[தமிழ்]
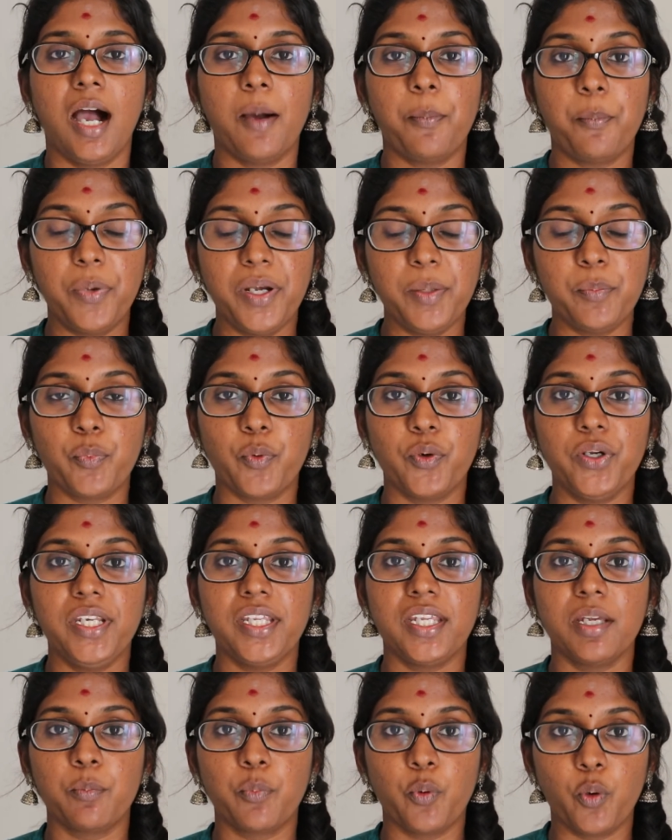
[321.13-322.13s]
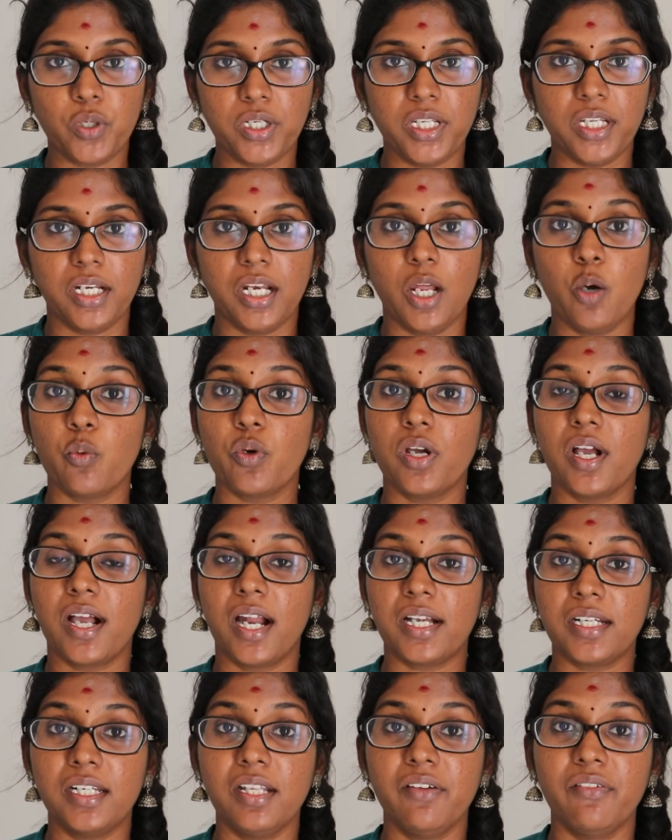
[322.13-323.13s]
அப்படி போய் நீங்கள் போட்டிங்கன்னா உங்கள்
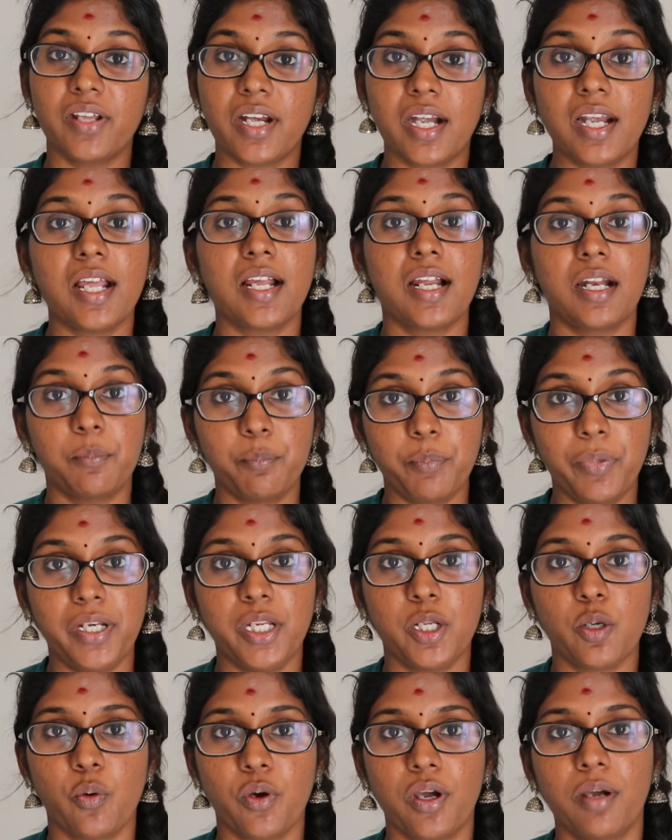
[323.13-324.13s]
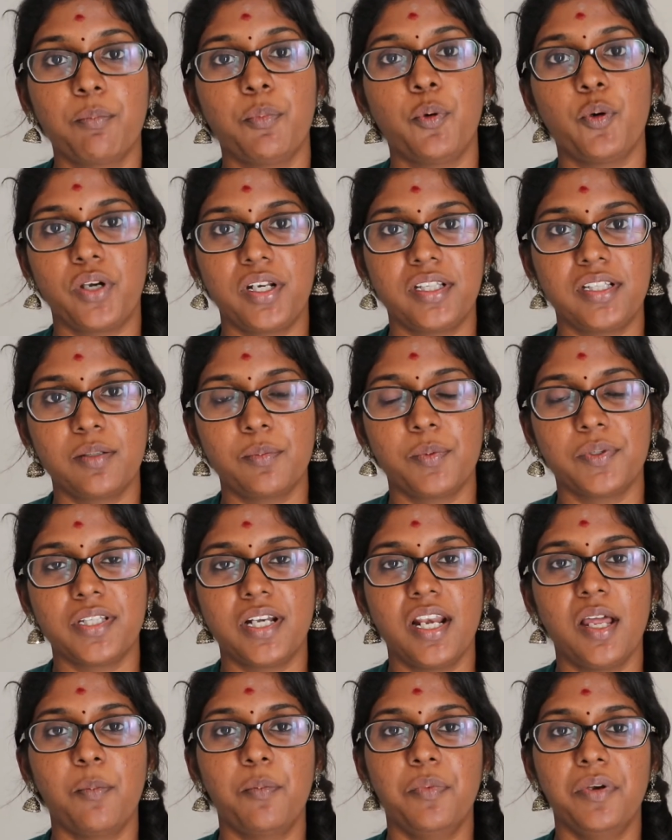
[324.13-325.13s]
கட்டை விரலை கட் பண்ணிக்கோங்க போடுறதுக்கு
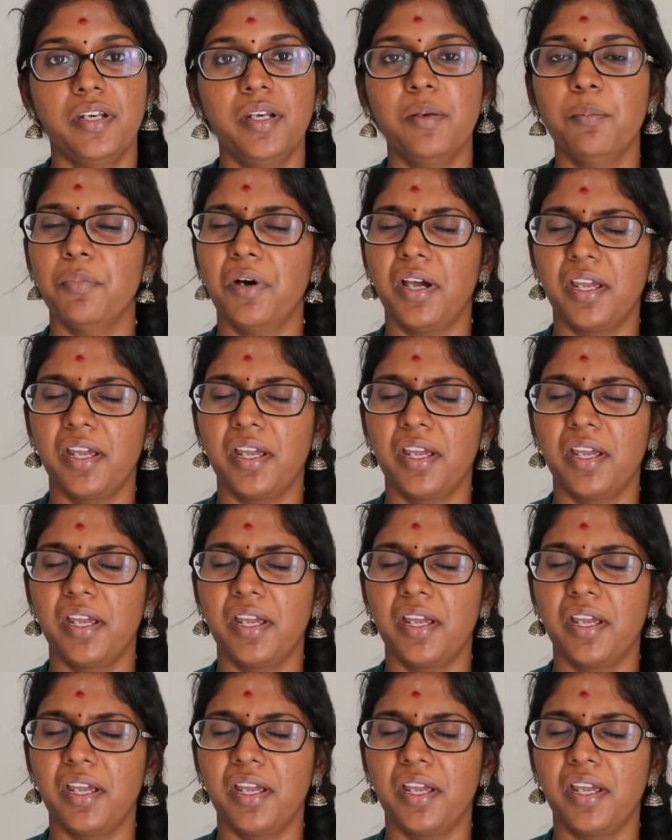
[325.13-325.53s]
பதில் அப்படின்னு